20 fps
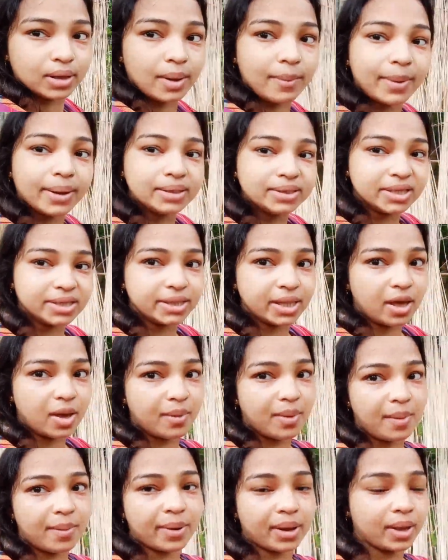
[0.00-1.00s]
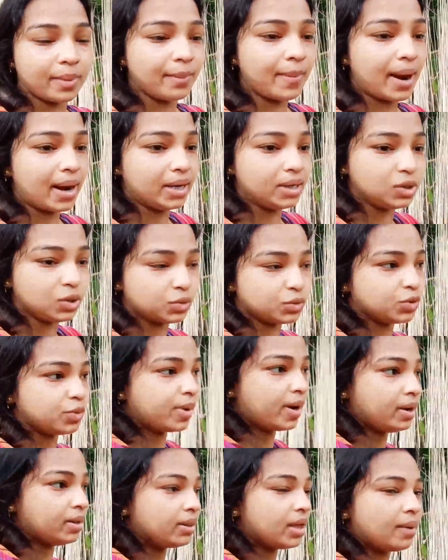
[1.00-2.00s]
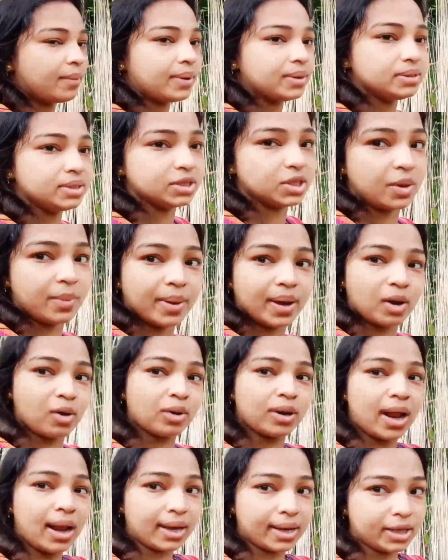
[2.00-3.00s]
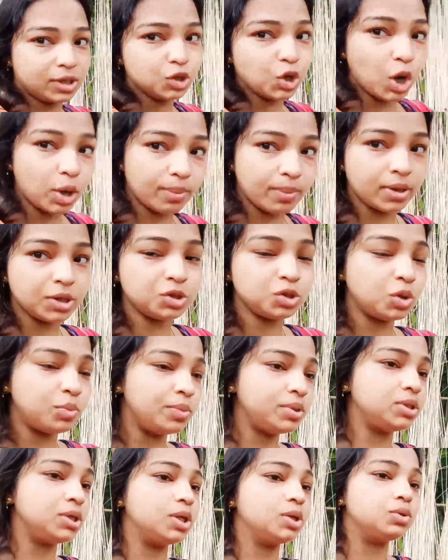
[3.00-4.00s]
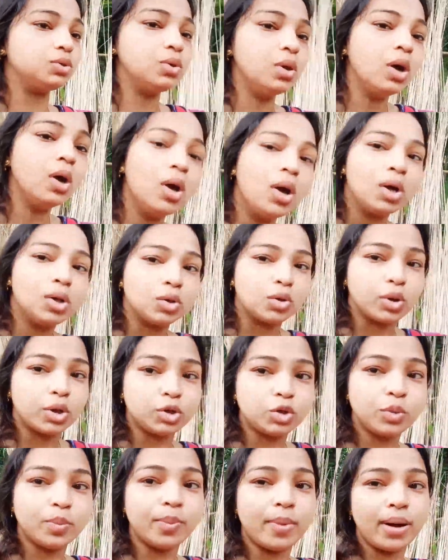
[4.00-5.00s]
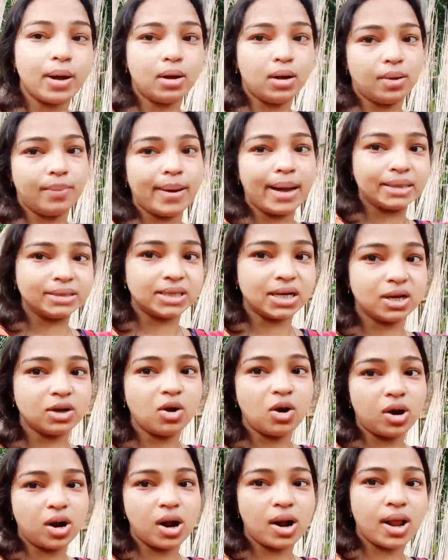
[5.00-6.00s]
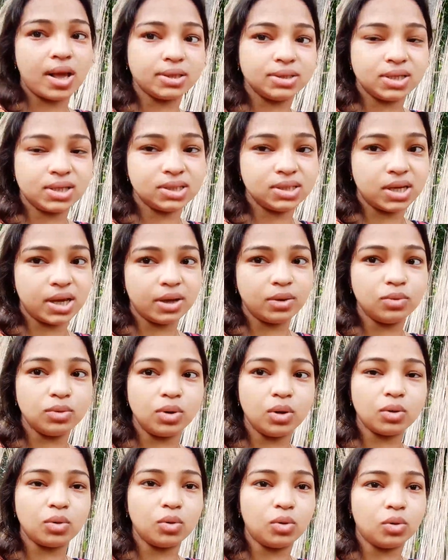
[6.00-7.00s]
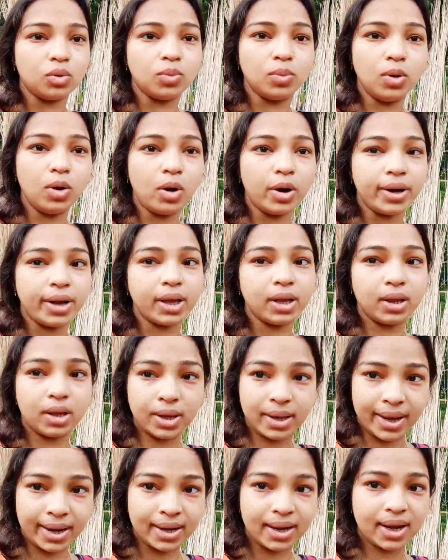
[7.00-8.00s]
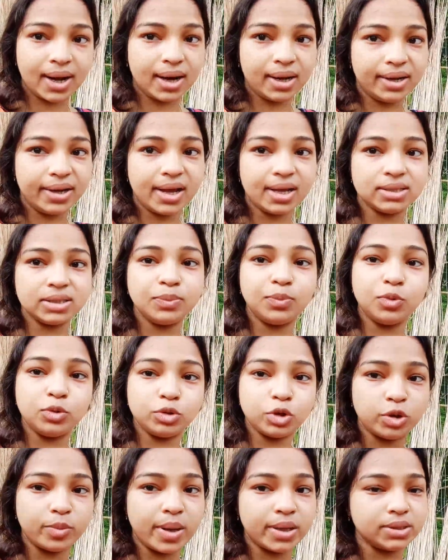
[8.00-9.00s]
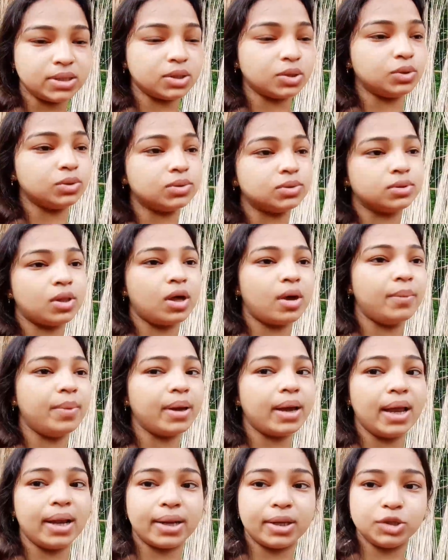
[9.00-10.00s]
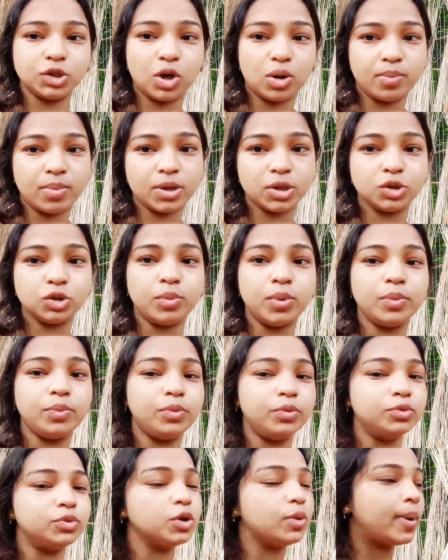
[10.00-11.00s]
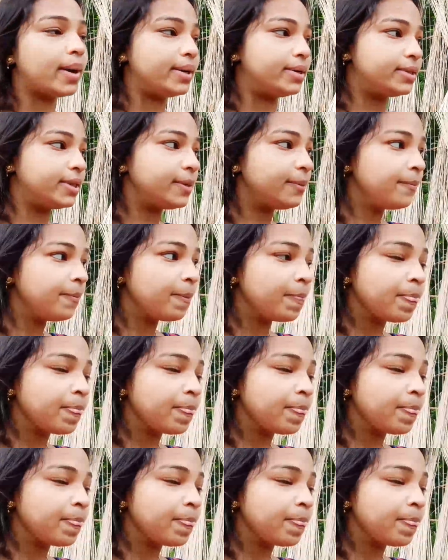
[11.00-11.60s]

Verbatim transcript: আবার যেতে হবে আমাকে বাড়ি শ্বশুরবাড়িতে আবার যেতে হবে কারণ কালকে জন্মাষ্টমী যেহেতু তো কিছু বাজার করার আছে সেইগুলো করব অনেক কেনাকাটি আছে পুজোর বাজার করতে হবে কালকে জন্মাষ্টমীর পুজো বাড়িতে